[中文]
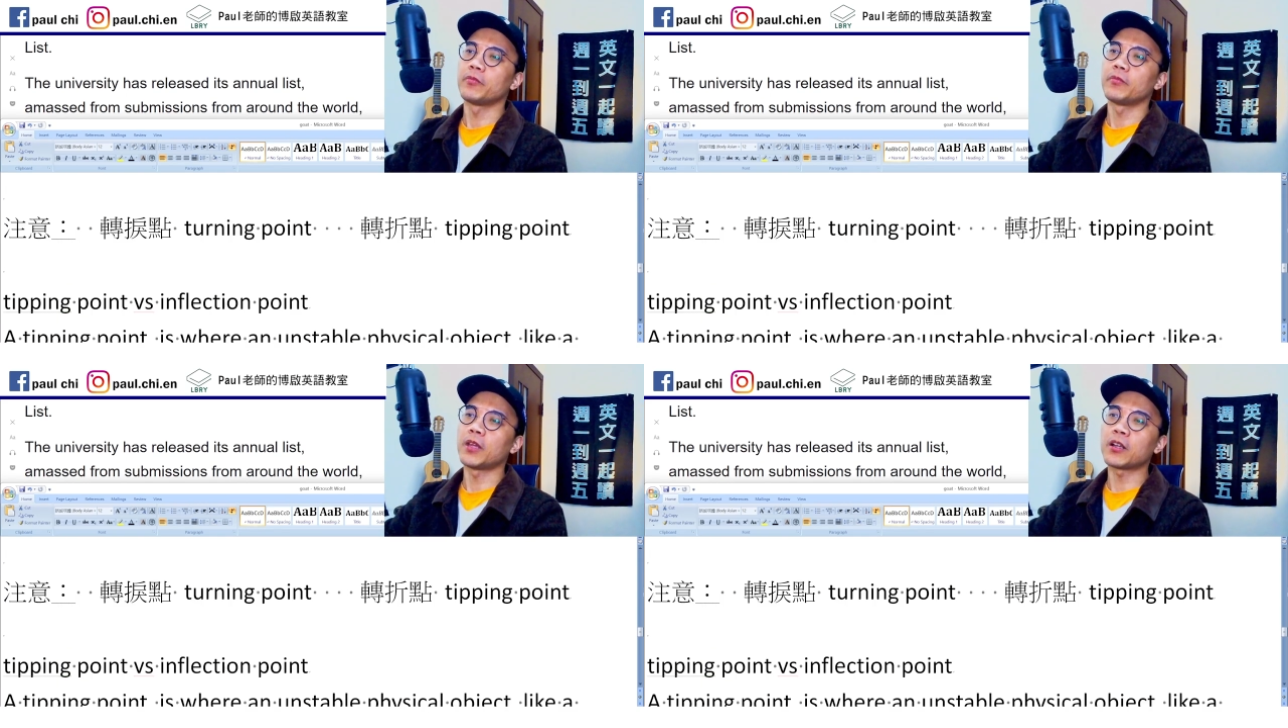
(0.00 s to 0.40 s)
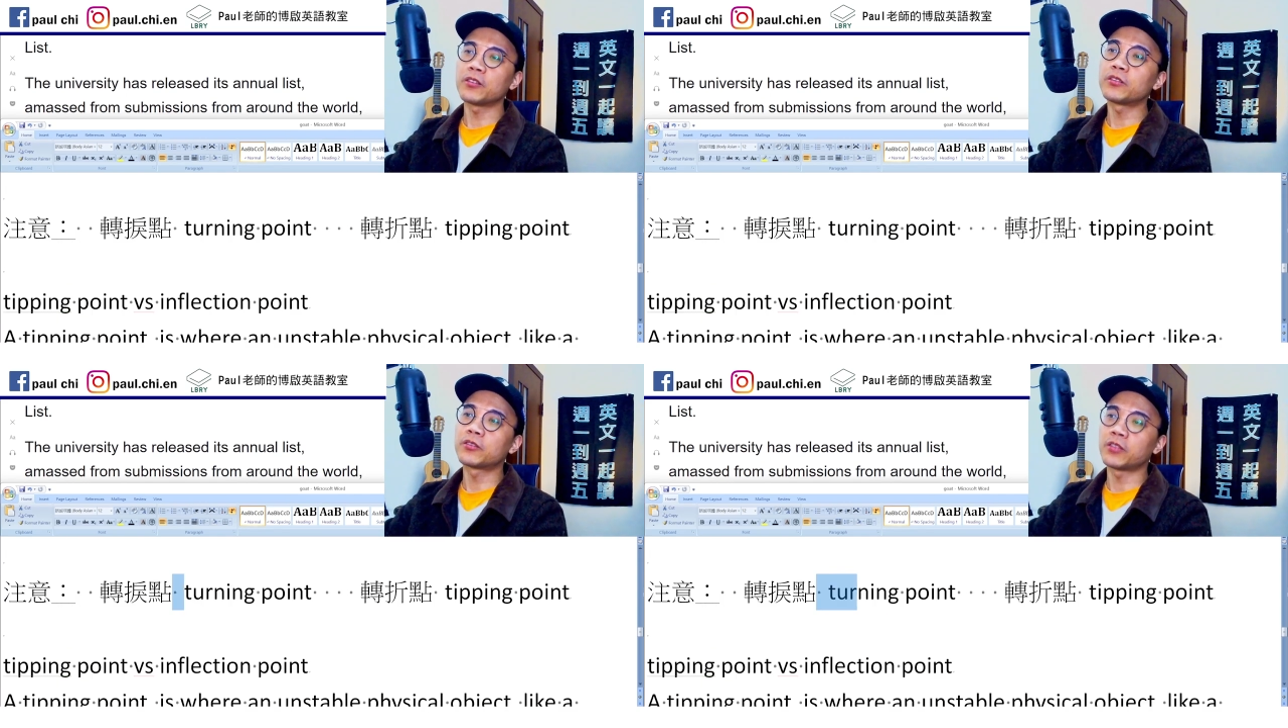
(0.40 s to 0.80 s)
那
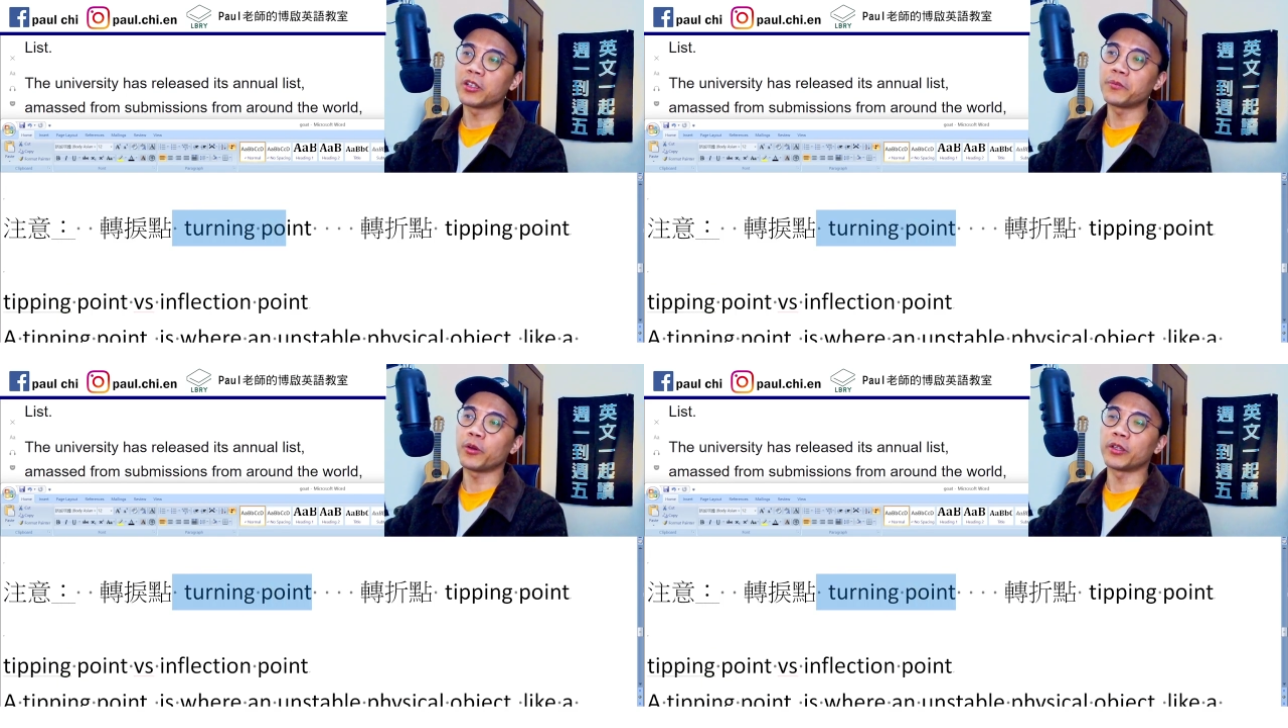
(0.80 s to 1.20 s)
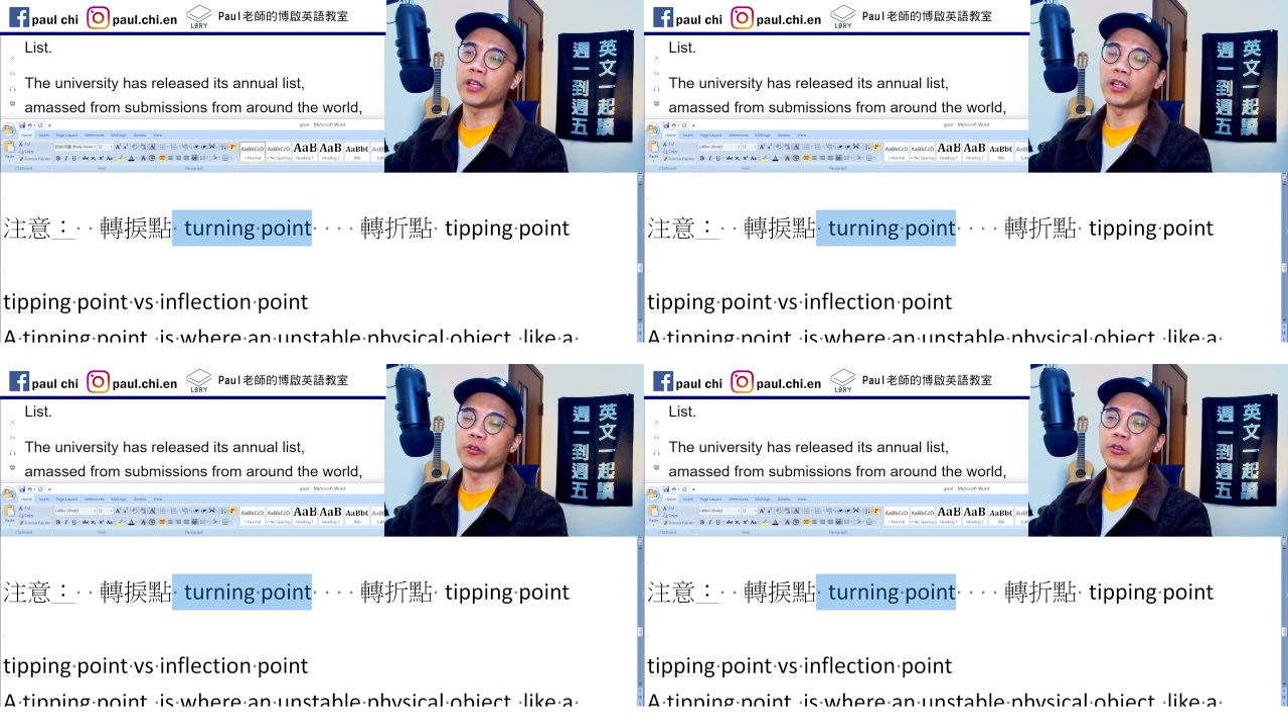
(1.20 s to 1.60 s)
跟 turning point，
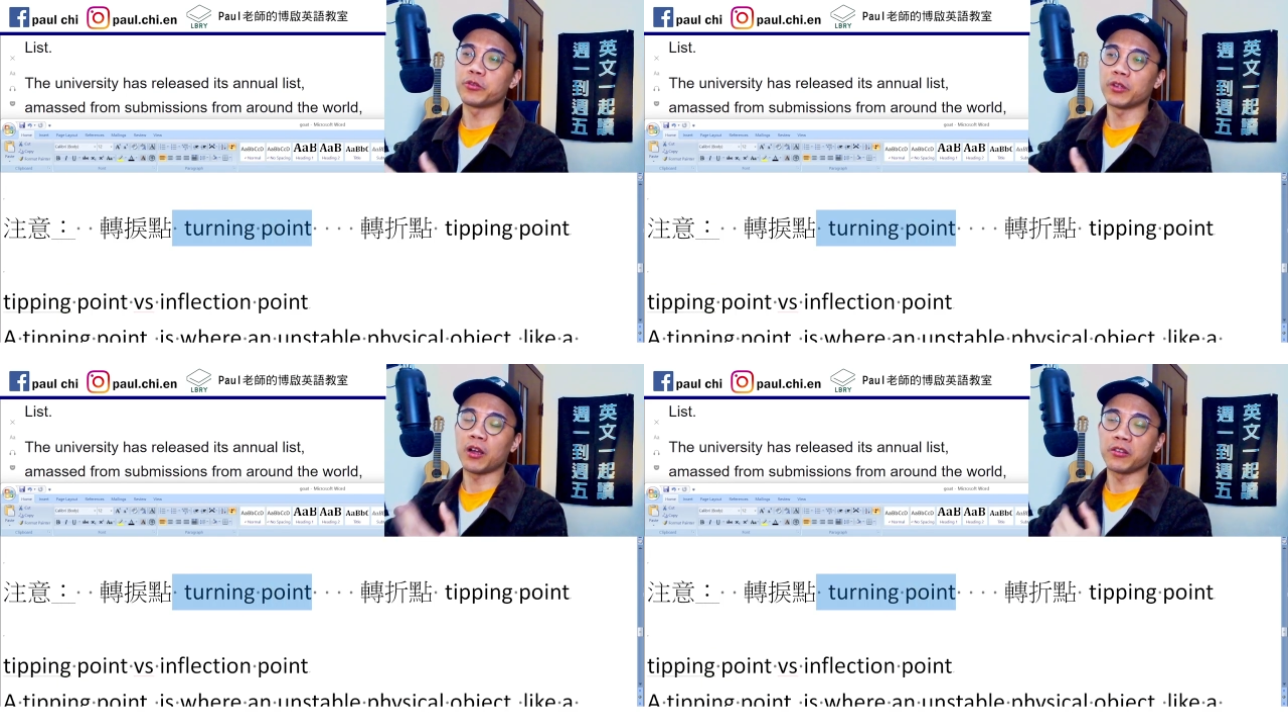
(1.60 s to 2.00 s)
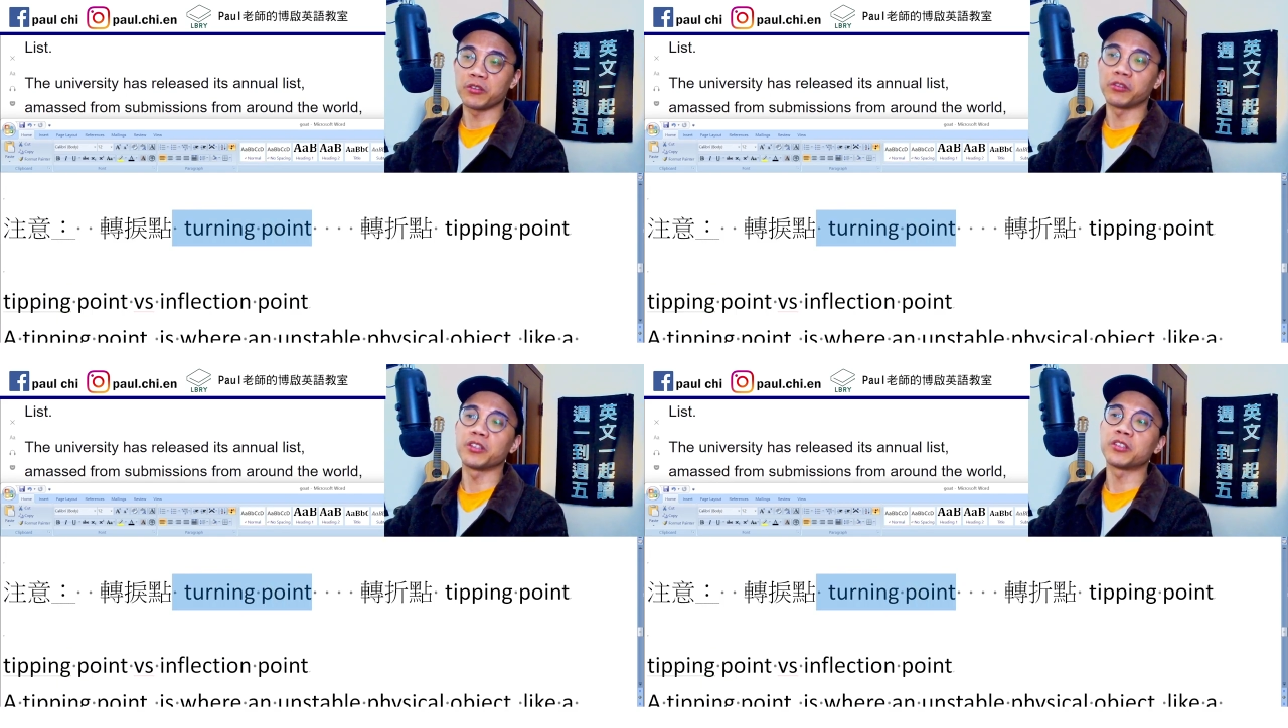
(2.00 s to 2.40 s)
当然你会觉得好像是
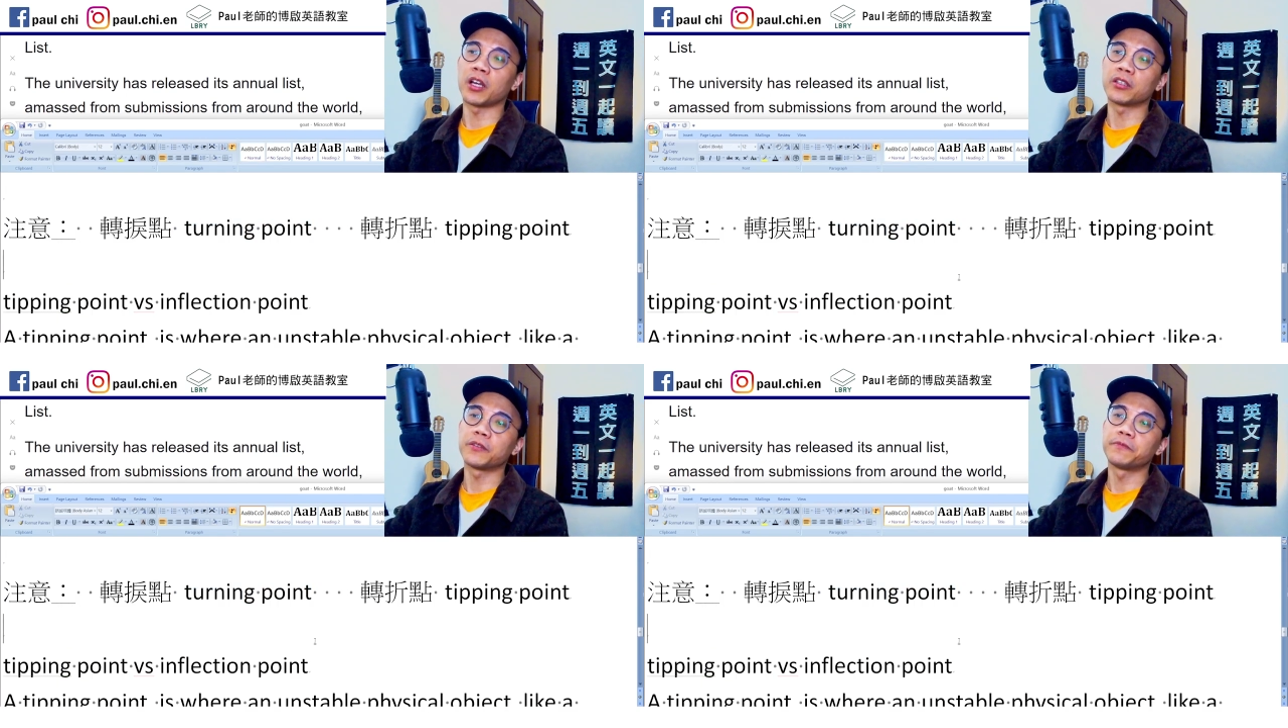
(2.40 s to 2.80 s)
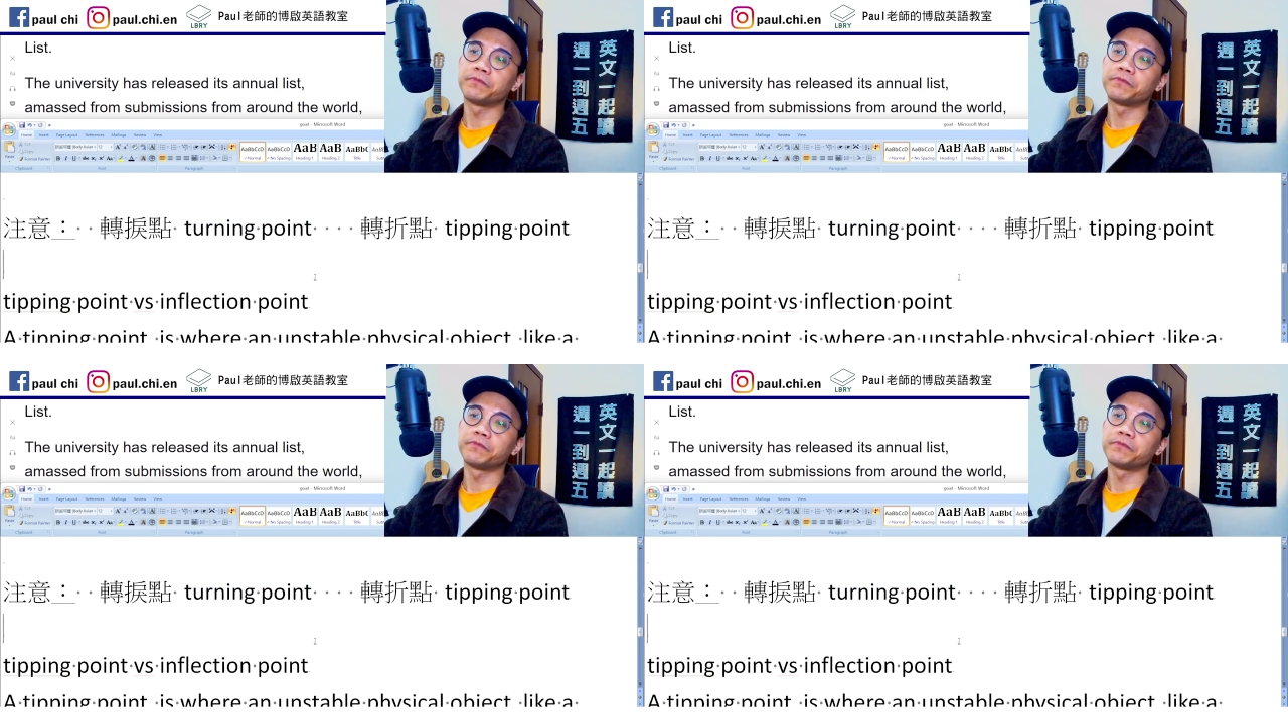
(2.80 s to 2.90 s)
有点像的。